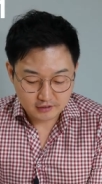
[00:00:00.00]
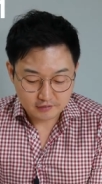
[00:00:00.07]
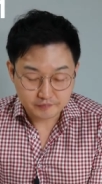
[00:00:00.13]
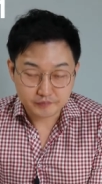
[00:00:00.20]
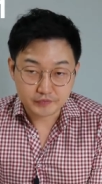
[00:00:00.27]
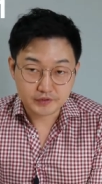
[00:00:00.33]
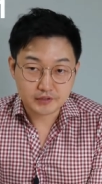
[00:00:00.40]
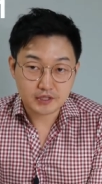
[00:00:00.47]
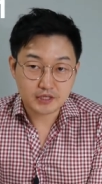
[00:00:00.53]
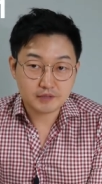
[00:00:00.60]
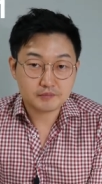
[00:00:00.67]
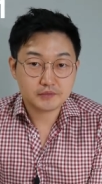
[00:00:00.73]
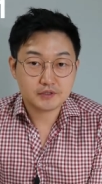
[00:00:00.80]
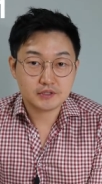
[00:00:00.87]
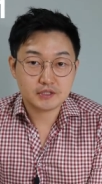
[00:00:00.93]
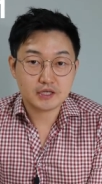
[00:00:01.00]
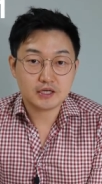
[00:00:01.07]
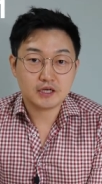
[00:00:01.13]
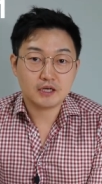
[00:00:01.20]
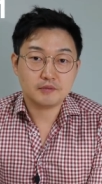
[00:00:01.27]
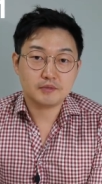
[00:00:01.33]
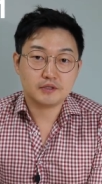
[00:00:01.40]
음, 사람들이
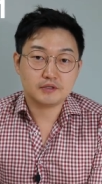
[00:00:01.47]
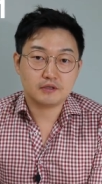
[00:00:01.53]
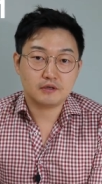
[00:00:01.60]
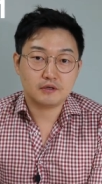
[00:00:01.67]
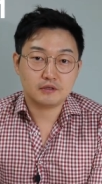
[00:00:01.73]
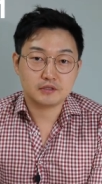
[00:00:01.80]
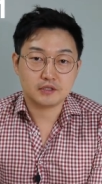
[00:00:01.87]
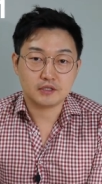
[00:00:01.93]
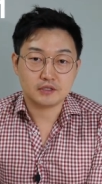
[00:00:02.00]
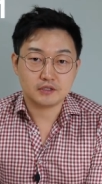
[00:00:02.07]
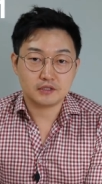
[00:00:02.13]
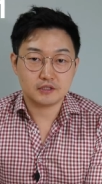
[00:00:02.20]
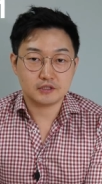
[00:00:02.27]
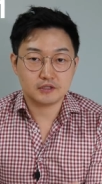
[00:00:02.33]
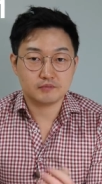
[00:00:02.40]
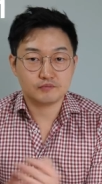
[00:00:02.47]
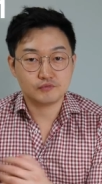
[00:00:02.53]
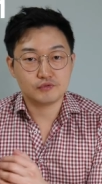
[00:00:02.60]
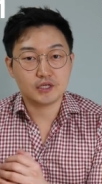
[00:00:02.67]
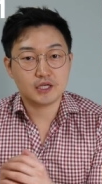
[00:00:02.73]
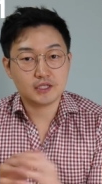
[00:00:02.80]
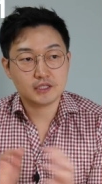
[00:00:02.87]
살아가면서 이제 느끼는
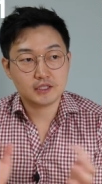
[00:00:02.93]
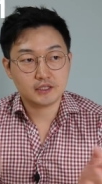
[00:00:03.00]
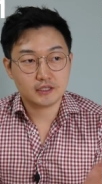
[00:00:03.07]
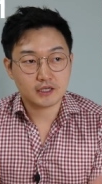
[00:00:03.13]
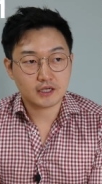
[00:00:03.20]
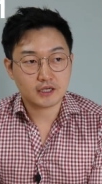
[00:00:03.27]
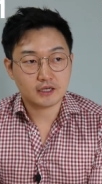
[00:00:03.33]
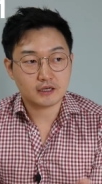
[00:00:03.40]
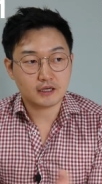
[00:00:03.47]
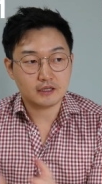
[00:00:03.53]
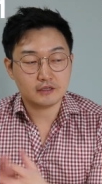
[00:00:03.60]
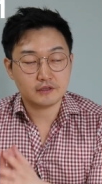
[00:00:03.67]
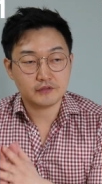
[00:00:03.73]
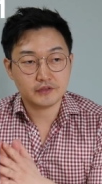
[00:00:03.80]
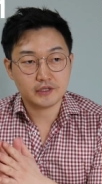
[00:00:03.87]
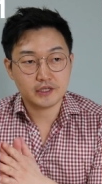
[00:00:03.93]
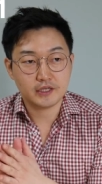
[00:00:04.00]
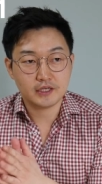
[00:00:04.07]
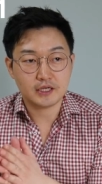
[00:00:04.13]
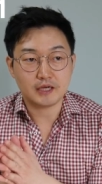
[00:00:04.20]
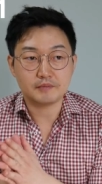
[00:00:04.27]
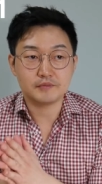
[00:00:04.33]
불안에
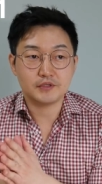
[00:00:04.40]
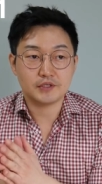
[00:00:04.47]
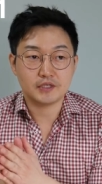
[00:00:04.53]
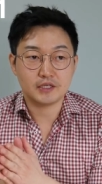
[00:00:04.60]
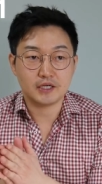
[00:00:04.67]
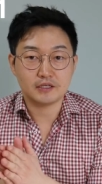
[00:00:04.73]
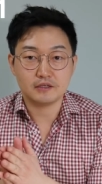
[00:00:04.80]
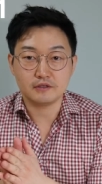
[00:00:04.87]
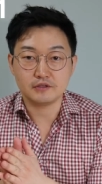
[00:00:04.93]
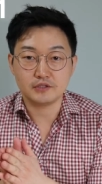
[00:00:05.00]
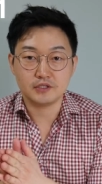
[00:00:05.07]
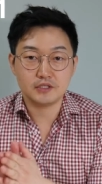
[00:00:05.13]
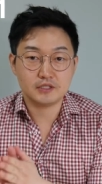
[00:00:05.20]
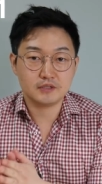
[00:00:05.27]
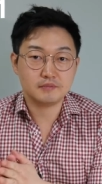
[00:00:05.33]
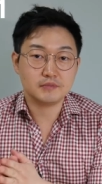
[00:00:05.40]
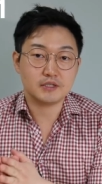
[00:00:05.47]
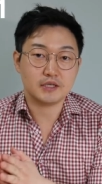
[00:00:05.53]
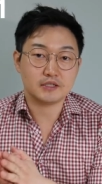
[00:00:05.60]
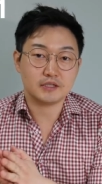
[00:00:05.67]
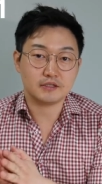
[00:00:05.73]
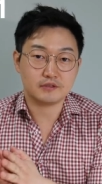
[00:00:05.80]
관련된 감정이라든지 심리
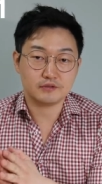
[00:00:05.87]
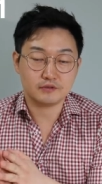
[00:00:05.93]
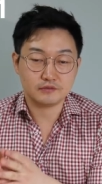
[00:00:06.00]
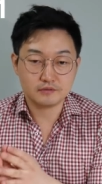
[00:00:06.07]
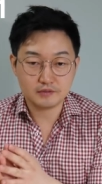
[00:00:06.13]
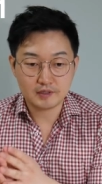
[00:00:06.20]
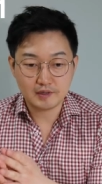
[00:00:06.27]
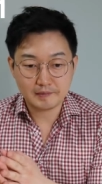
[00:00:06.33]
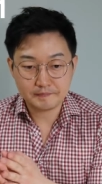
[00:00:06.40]
상태 그리고